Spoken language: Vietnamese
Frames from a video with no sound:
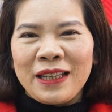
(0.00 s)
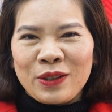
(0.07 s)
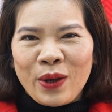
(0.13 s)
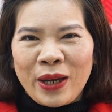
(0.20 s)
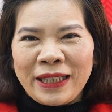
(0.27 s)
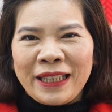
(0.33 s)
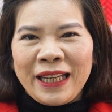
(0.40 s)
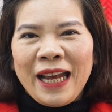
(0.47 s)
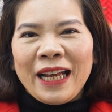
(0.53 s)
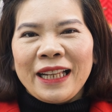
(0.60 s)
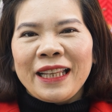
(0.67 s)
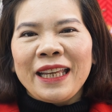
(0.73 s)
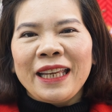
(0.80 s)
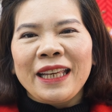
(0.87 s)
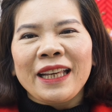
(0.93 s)
kinh doanh
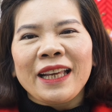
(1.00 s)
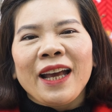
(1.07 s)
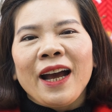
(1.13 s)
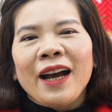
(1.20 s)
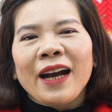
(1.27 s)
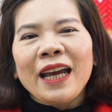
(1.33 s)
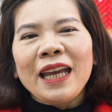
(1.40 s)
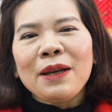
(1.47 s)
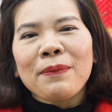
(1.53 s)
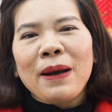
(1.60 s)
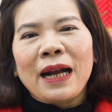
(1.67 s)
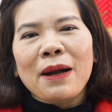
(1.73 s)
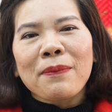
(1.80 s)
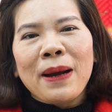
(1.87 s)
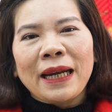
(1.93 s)
thì khi
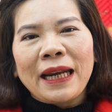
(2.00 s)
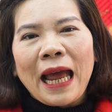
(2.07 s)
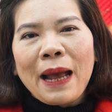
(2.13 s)
mà các bạn